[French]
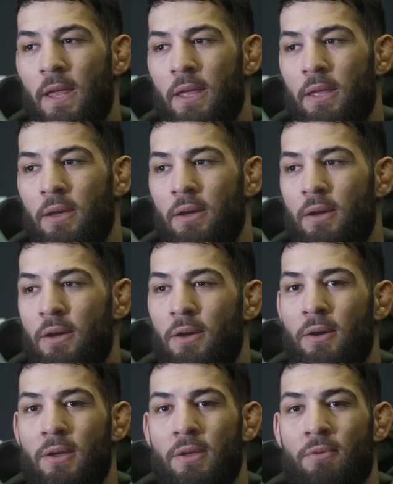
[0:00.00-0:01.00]
Et,
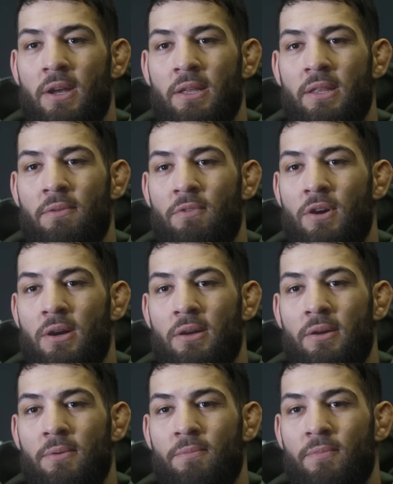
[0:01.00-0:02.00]
euh, voilà,
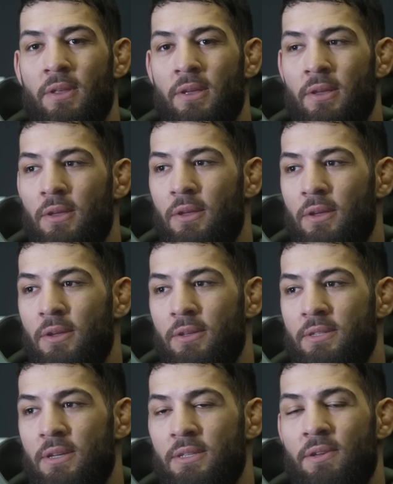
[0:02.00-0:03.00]
d'avoir,
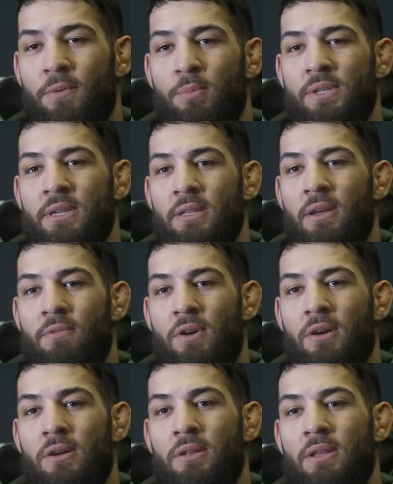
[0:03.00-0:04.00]
ça, ça fait plaisir
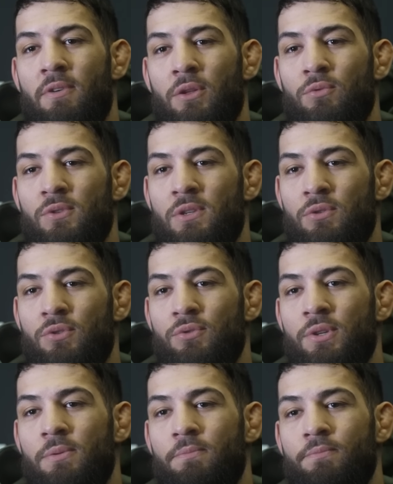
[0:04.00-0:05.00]
d'avoir tout ça
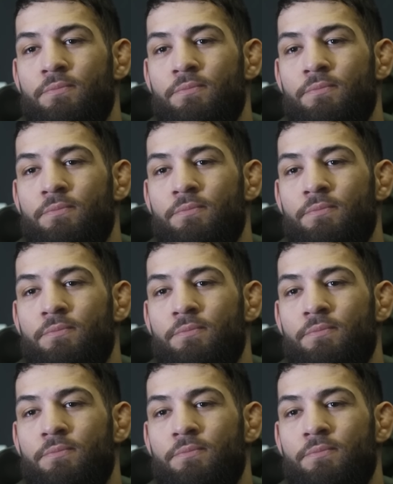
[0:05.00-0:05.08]
aujourd'hui.